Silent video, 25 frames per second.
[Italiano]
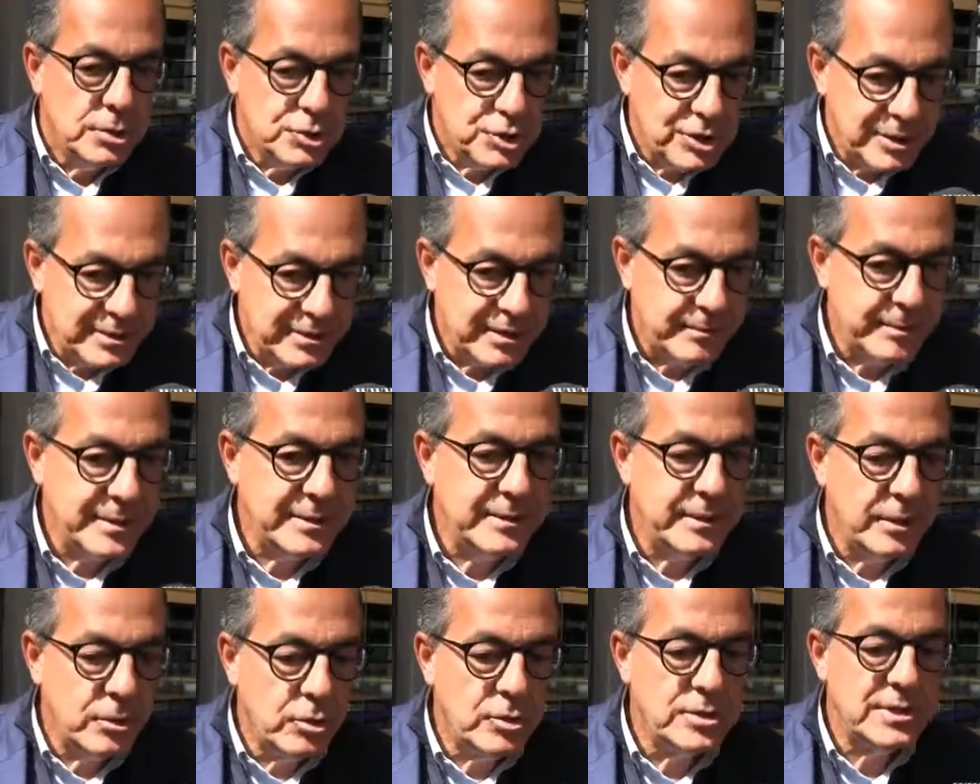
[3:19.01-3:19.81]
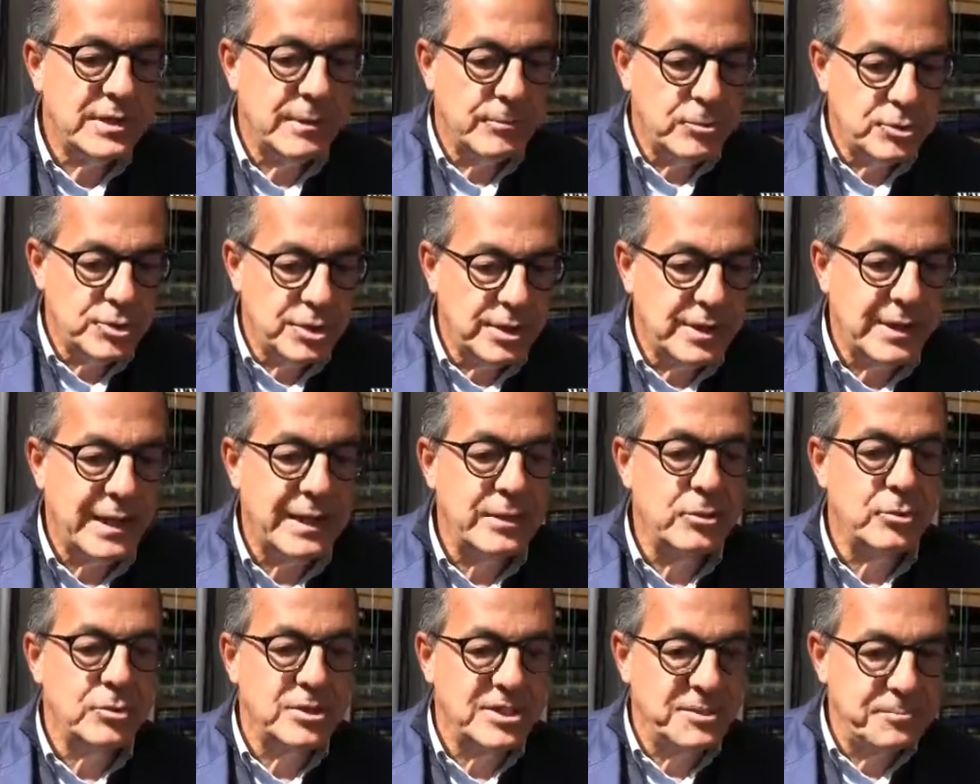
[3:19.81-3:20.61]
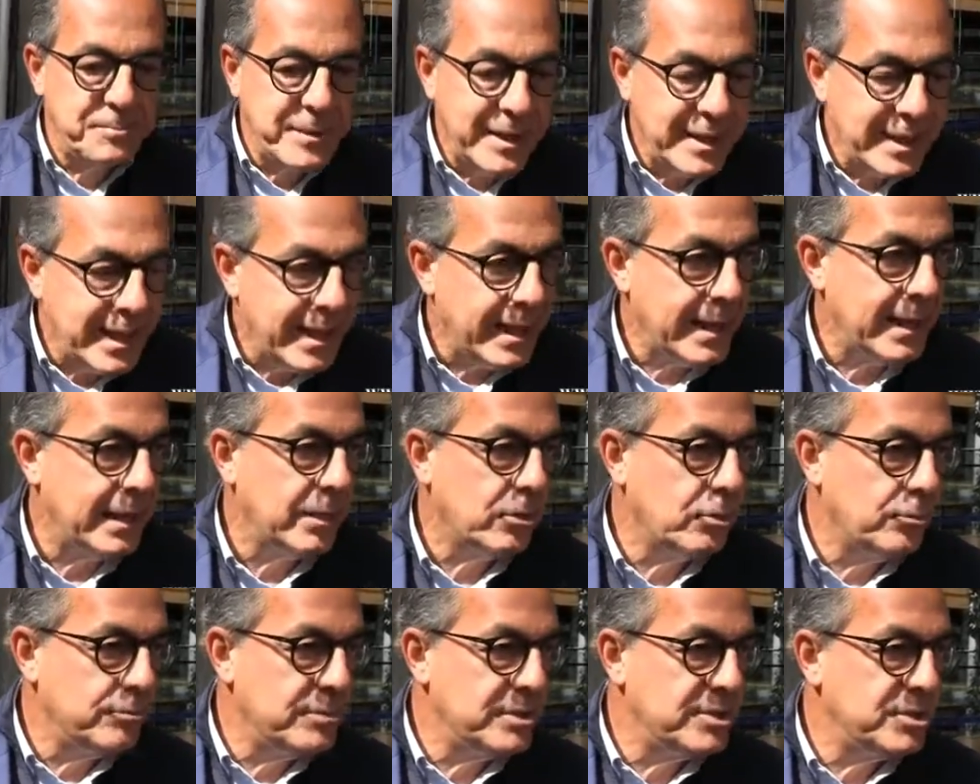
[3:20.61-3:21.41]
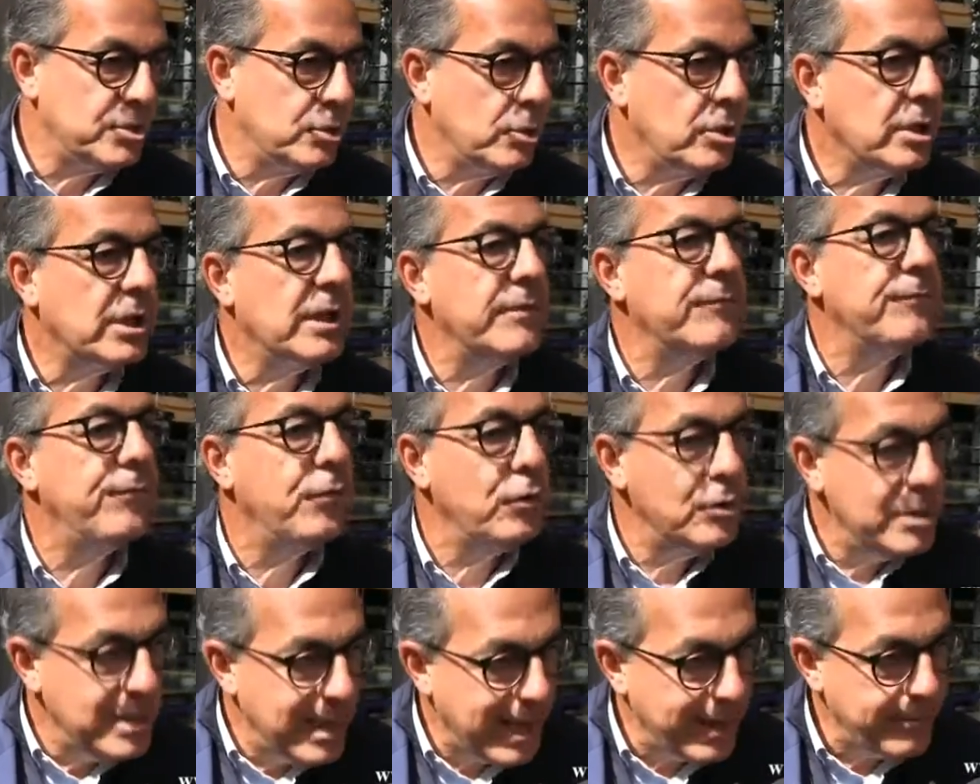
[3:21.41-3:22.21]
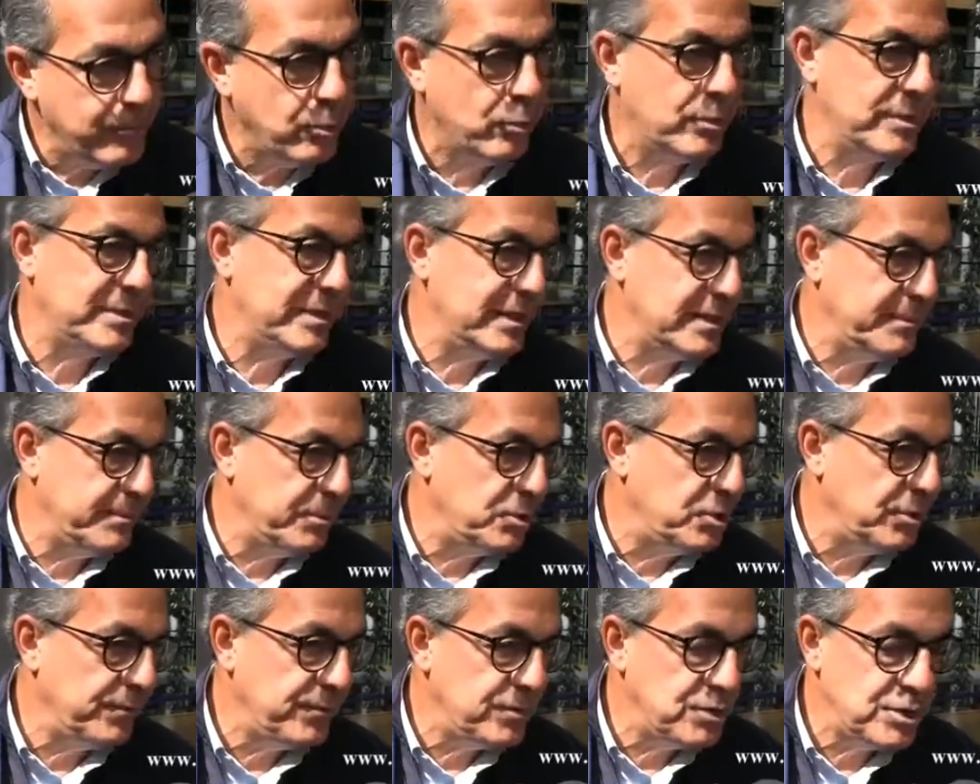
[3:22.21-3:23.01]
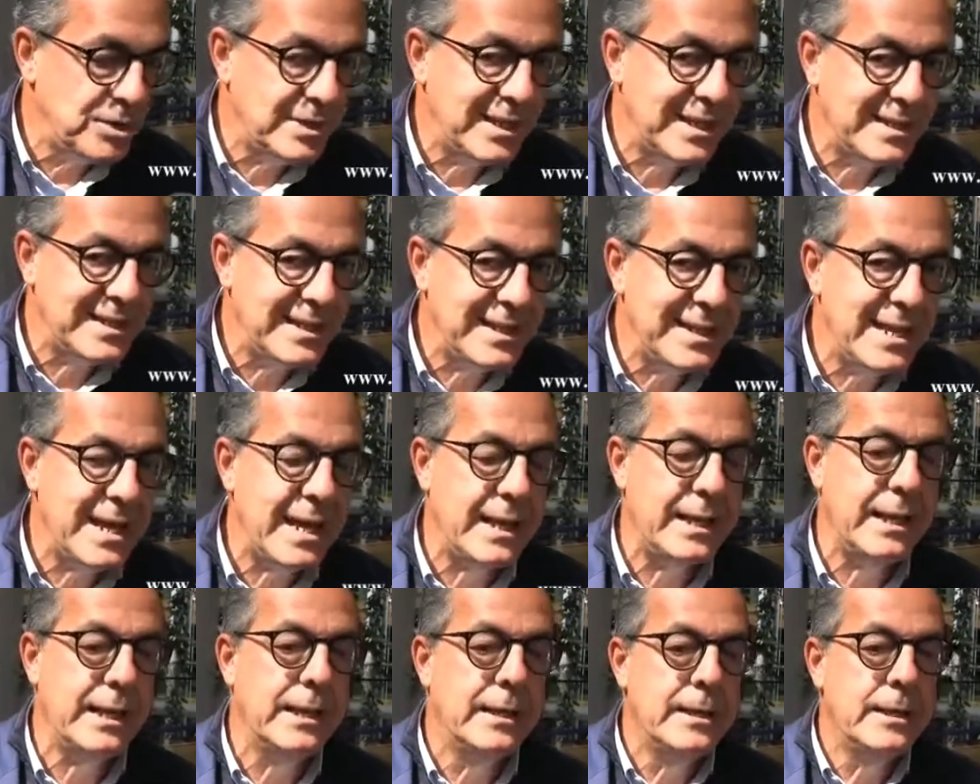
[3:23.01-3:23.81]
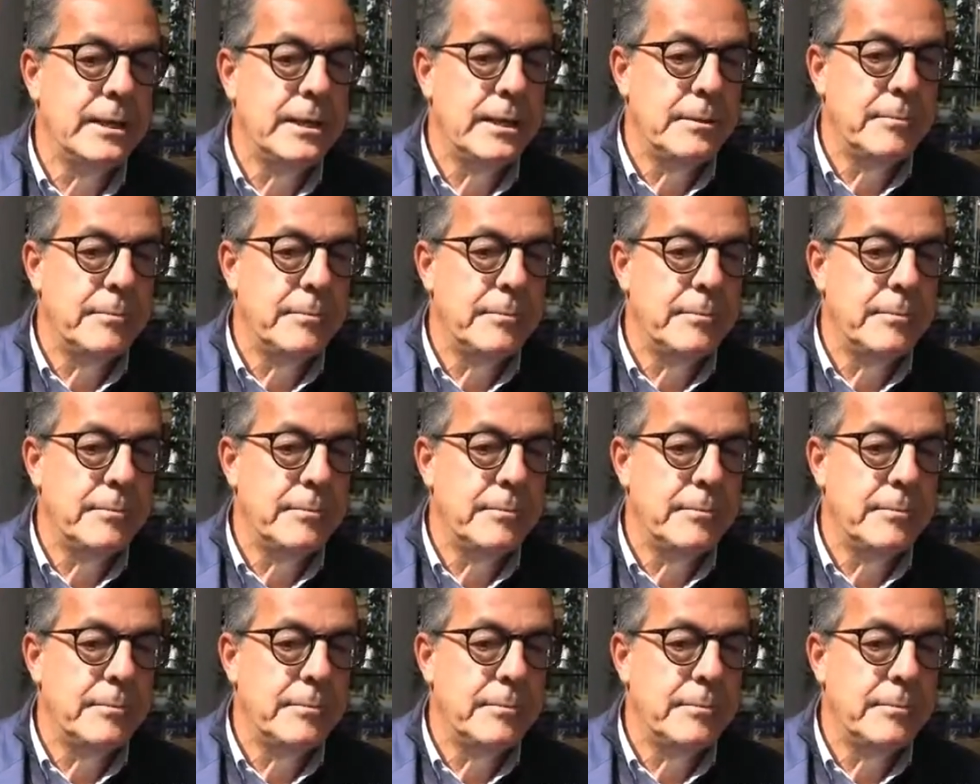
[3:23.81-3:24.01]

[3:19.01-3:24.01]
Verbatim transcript: Certamente noi stiamo cercando di spiegare alla Commissione che vogliamo questa specificità italiana,